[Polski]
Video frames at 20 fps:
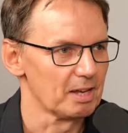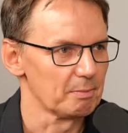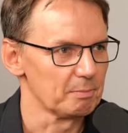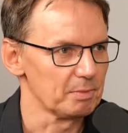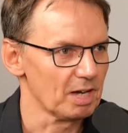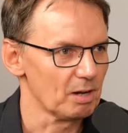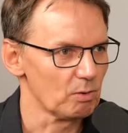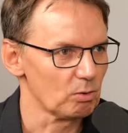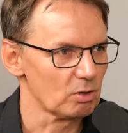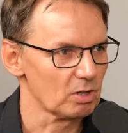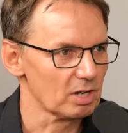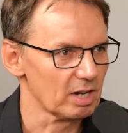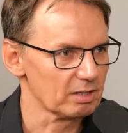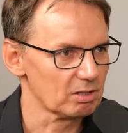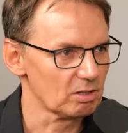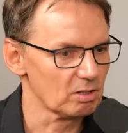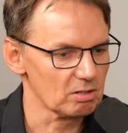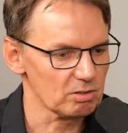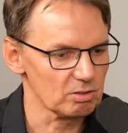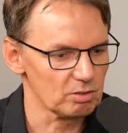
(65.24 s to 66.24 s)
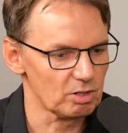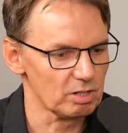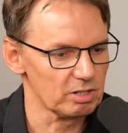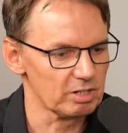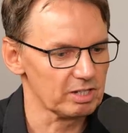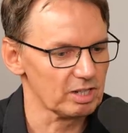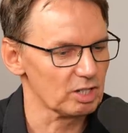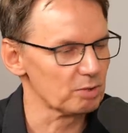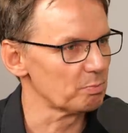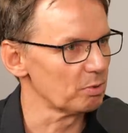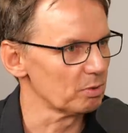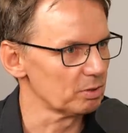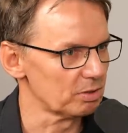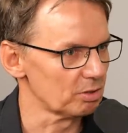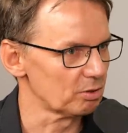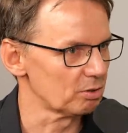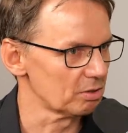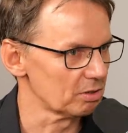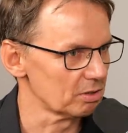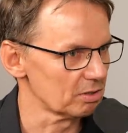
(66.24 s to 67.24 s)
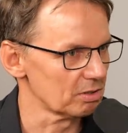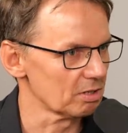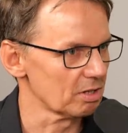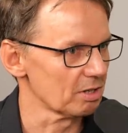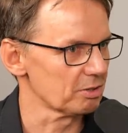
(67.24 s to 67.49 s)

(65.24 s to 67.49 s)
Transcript: Michał Kolanko, dziennikarz polityczny